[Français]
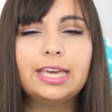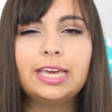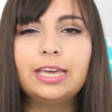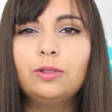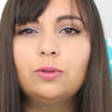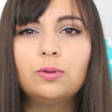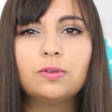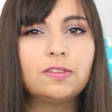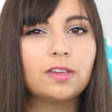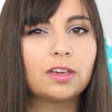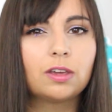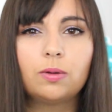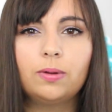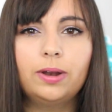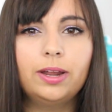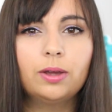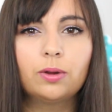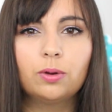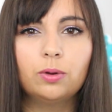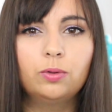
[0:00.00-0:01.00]
et ne
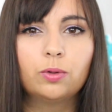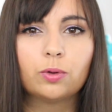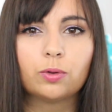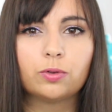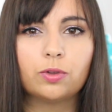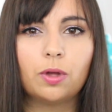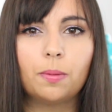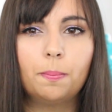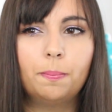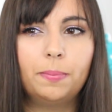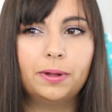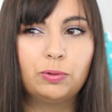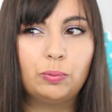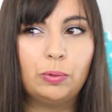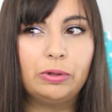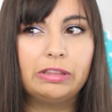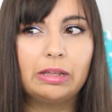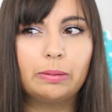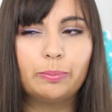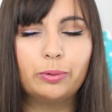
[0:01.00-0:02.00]
circulait que dans un
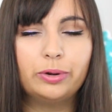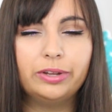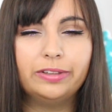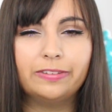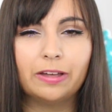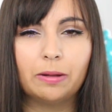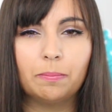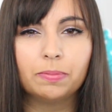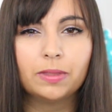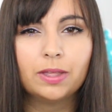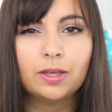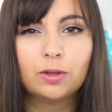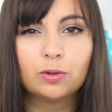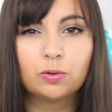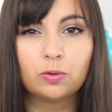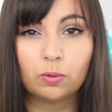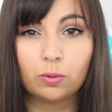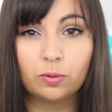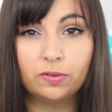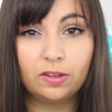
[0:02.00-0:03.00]
patois napolitain.
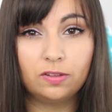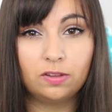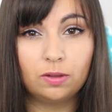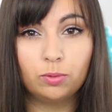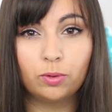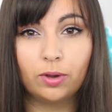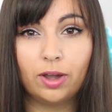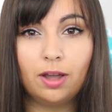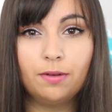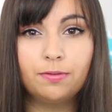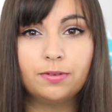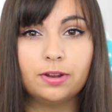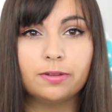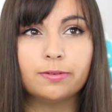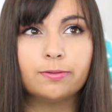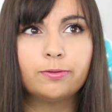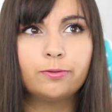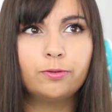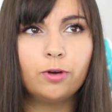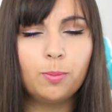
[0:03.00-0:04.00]
Selon certains biographes, il
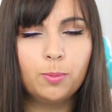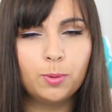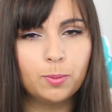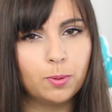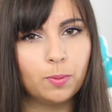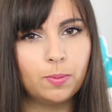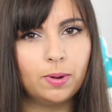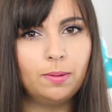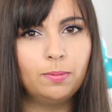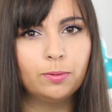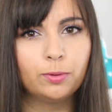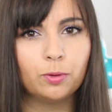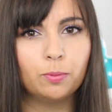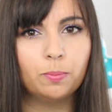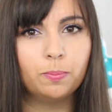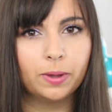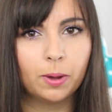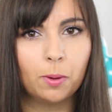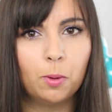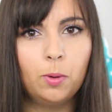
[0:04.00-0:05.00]
est fort peu probable que
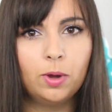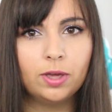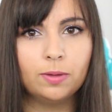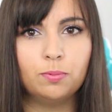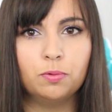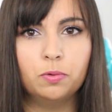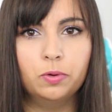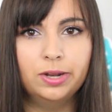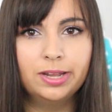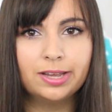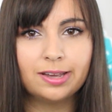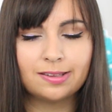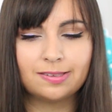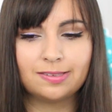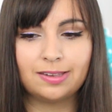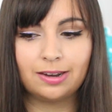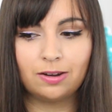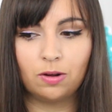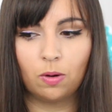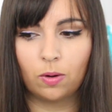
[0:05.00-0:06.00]
Perrault ait pu lire
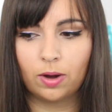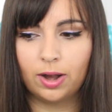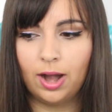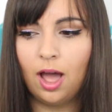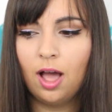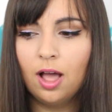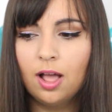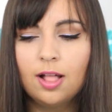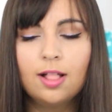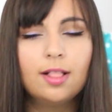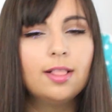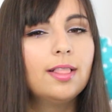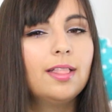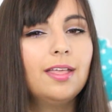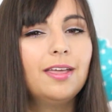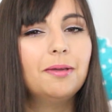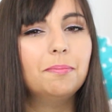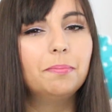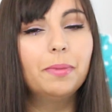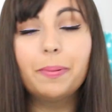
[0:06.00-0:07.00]
cette langue-là,
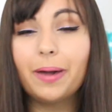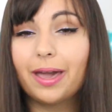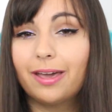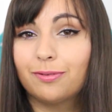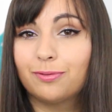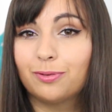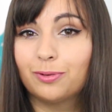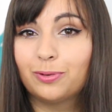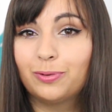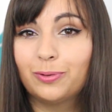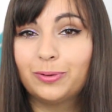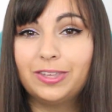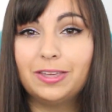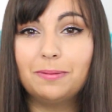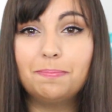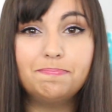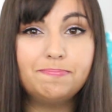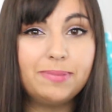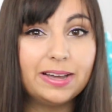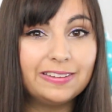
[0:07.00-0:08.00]
mais bref, ce
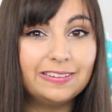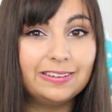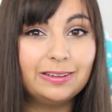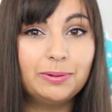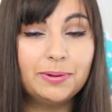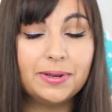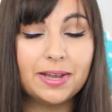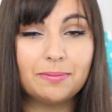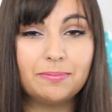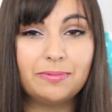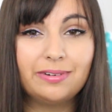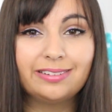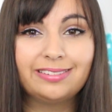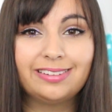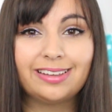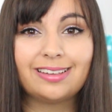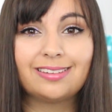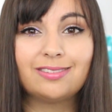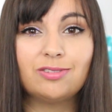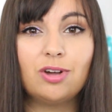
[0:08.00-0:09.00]
qui est particulièrement
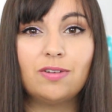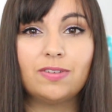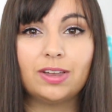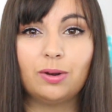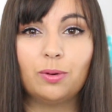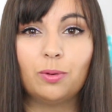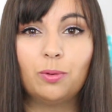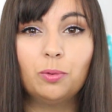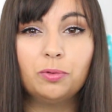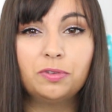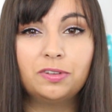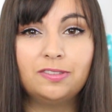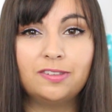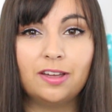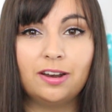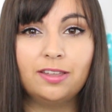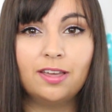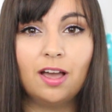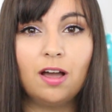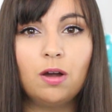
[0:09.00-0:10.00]
intéressant avec le conte
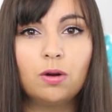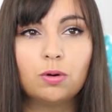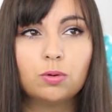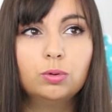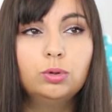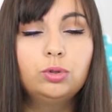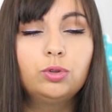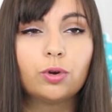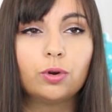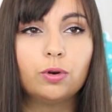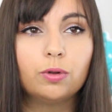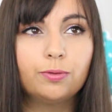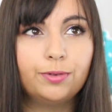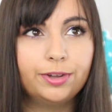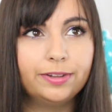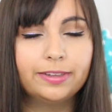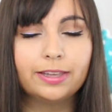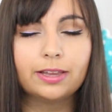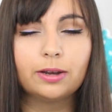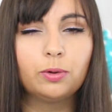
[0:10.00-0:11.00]
italien, outre le
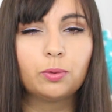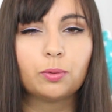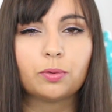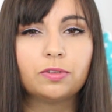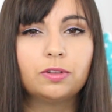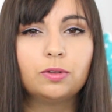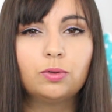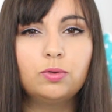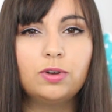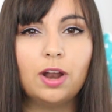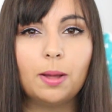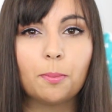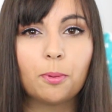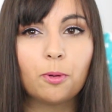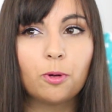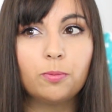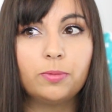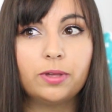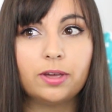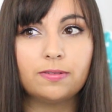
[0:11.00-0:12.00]
fait qu'il constitue la
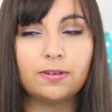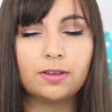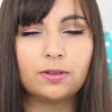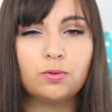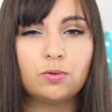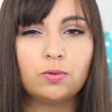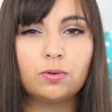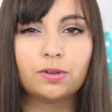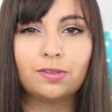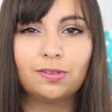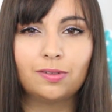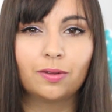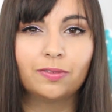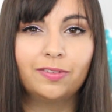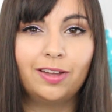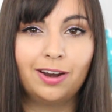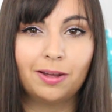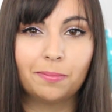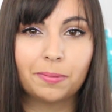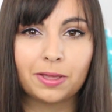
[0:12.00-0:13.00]
première version
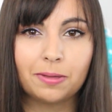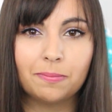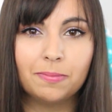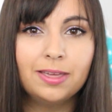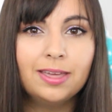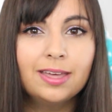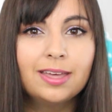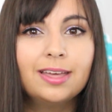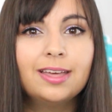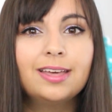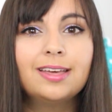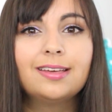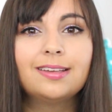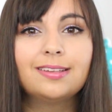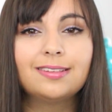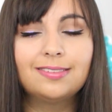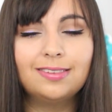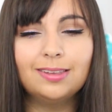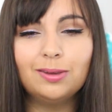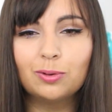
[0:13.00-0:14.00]
occidentale imprimée,
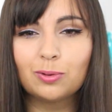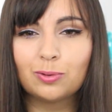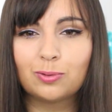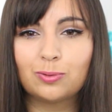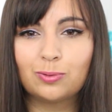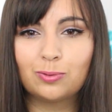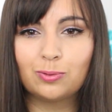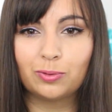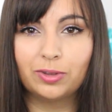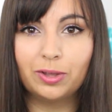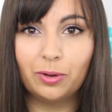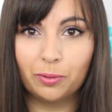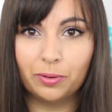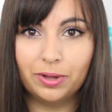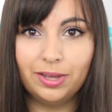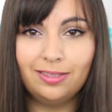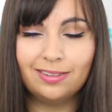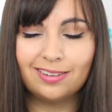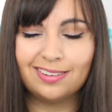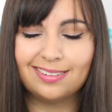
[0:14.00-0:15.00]
c'est que son
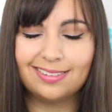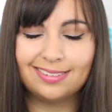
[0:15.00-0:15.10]
héroïne,